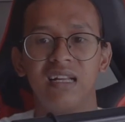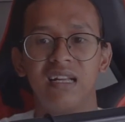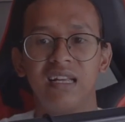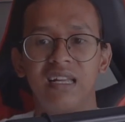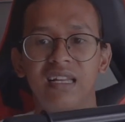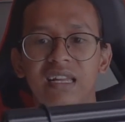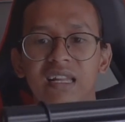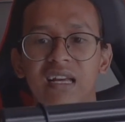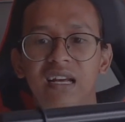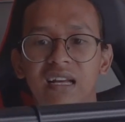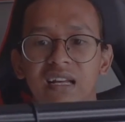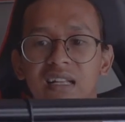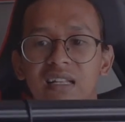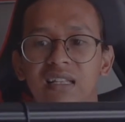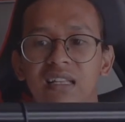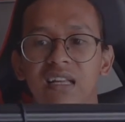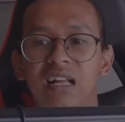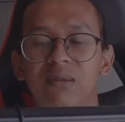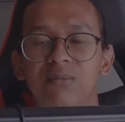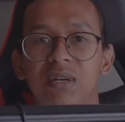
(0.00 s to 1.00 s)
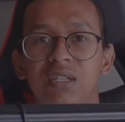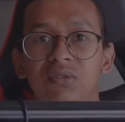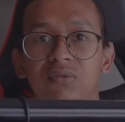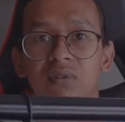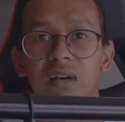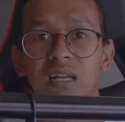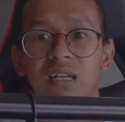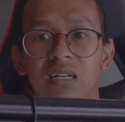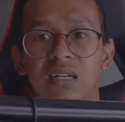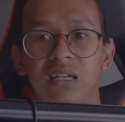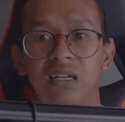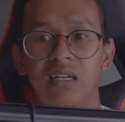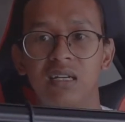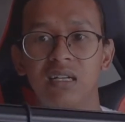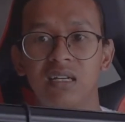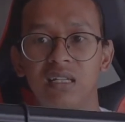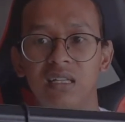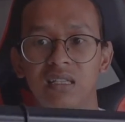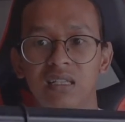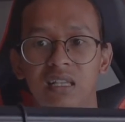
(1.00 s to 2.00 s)
ini ya tinggal masukkan ke
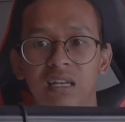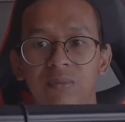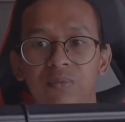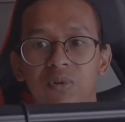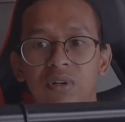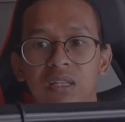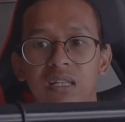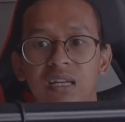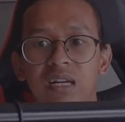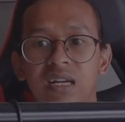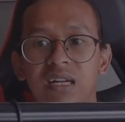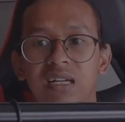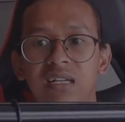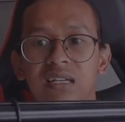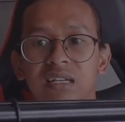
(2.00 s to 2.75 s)
tripodnya